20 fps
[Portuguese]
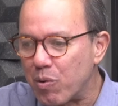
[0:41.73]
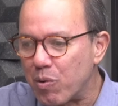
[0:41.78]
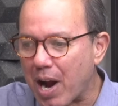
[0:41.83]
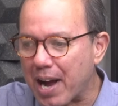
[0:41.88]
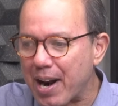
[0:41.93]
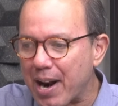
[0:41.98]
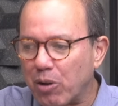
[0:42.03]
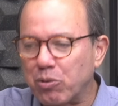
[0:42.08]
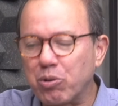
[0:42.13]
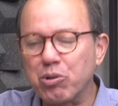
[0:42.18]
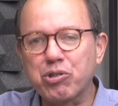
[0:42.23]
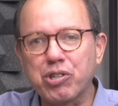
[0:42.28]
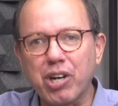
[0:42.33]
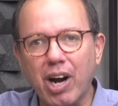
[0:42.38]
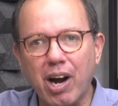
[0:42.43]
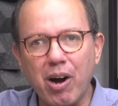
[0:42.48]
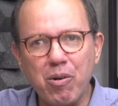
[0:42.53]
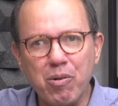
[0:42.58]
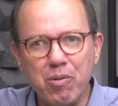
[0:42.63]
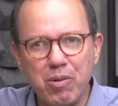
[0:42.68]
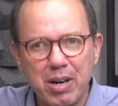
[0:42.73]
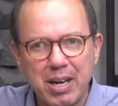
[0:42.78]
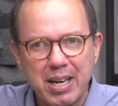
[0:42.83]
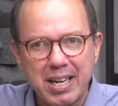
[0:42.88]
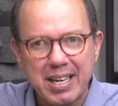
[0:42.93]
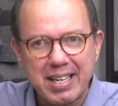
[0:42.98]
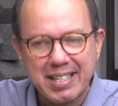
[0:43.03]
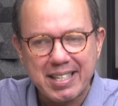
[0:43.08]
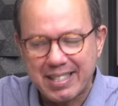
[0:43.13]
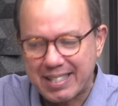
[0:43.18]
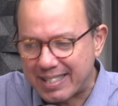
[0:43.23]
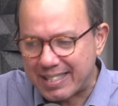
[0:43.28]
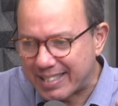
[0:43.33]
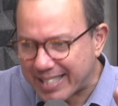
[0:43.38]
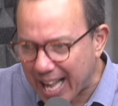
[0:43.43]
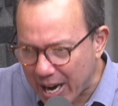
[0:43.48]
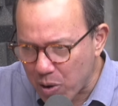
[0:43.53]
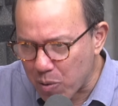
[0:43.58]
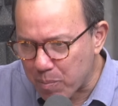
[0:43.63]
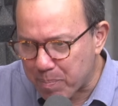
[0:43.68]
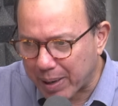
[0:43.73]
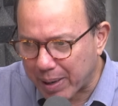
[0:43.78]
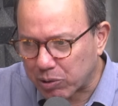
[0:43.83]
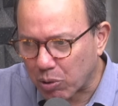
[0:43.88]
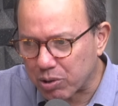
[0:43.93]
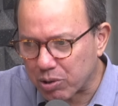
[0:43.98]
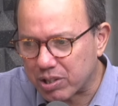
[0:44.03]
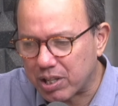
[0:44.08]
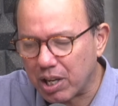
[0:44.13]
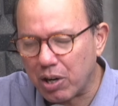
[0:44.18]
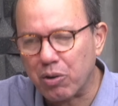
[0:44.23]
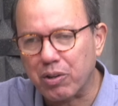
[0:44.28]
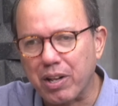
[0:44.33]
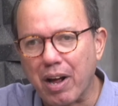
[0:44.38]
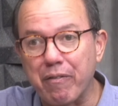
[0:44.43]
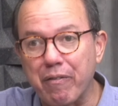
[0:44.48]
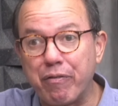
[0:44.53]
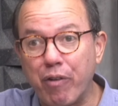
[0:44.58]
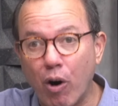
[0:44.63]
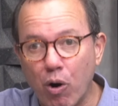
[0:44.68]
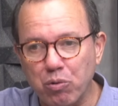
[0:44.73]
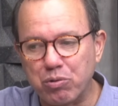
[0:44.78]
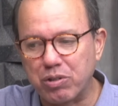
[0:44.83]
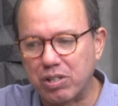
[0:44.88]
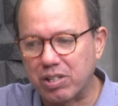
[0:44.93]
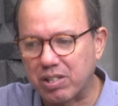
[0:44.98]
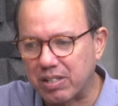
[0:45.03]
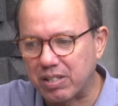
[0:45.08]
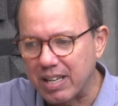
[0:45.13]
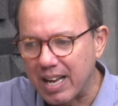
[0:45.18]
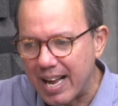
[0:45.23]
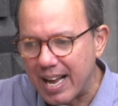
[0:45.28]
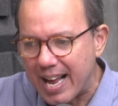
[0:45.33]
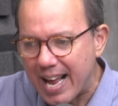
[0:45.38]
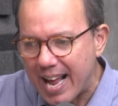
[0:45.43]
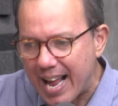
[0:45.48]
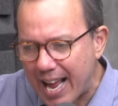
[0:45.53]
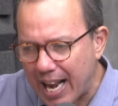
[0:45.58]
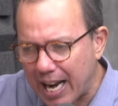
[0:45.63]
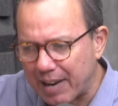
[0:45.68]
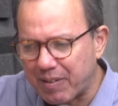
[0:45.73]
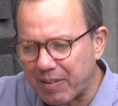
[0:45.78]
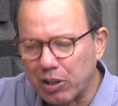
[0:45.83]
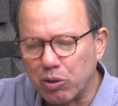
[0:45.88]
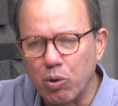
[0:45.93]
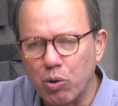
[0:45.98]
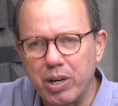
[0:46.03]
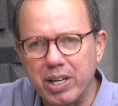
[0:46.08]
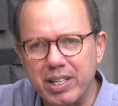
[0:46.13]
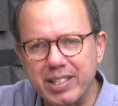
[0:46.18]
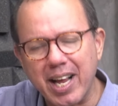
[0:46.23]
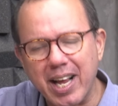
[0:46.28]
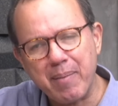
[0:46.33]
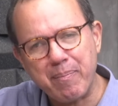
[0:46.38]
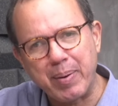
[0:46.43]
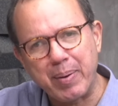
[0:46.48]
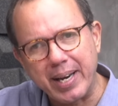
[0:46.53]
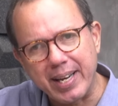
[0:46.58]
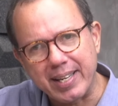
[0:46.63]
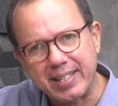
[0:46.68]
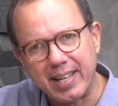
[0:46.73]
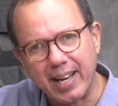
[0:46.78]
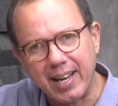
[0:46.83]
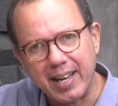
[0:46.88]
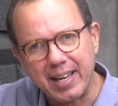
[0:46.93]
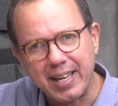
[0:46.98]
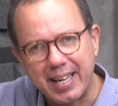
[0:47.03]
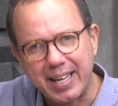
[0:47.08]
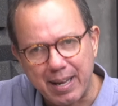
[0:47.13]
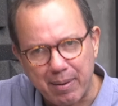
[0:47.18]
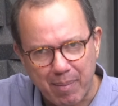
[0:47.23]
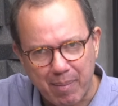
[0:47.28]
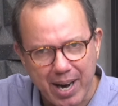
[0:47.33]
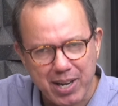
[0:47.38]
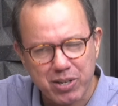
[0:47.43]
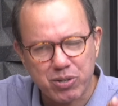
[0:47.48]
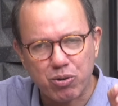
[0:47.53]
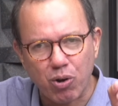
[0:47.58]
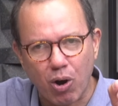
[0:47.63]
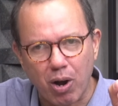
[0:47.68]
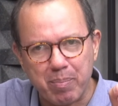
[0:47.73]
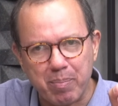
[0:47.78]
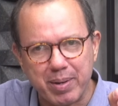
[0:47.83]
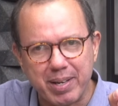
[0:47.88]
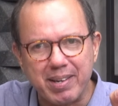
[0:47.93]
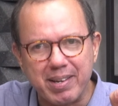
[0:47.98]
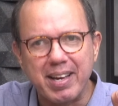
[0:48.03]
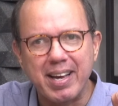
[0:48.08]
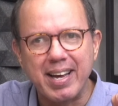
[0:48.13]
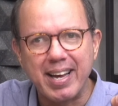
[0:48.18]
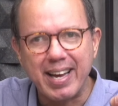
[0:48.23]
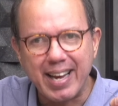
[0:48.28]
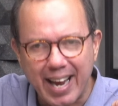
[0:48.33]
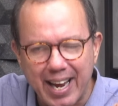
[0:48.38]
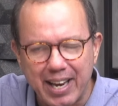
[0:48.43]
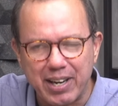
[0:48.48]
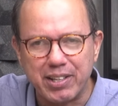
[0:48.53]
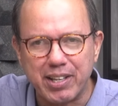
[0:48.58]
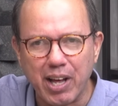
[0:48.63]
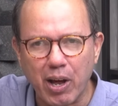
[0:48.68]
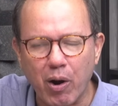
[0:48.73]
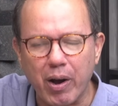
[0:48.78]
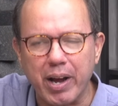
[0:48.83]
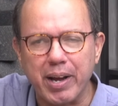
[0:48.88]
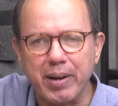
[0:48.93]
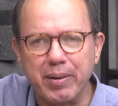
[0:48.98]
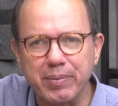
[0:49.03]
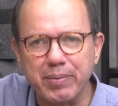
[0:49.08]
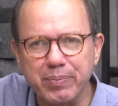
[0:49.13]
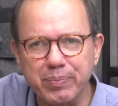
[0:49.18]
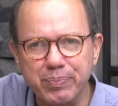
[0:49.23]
E o canal do Tchau tem o patrocínio da Volts Elevadores, a empresa que mais sobe em Niterói.